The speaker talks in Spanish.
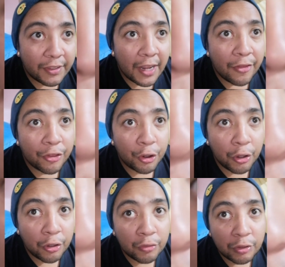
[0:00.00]
estarán
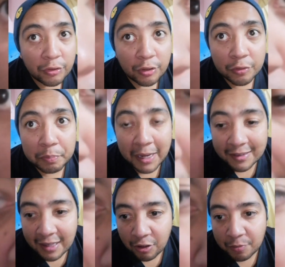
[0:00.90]
todos nuestros
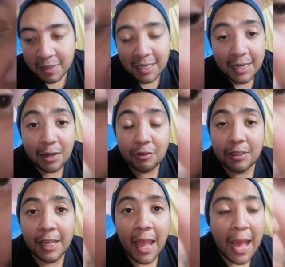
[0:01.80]
paisanos mexicanos y
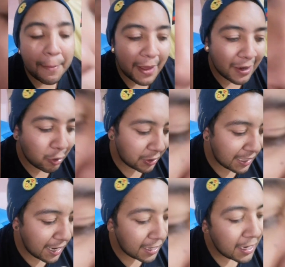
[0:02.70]
que
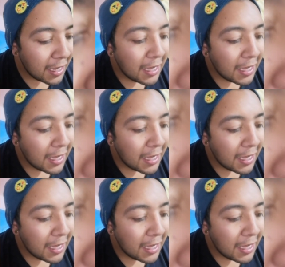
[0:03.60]
abarrotarán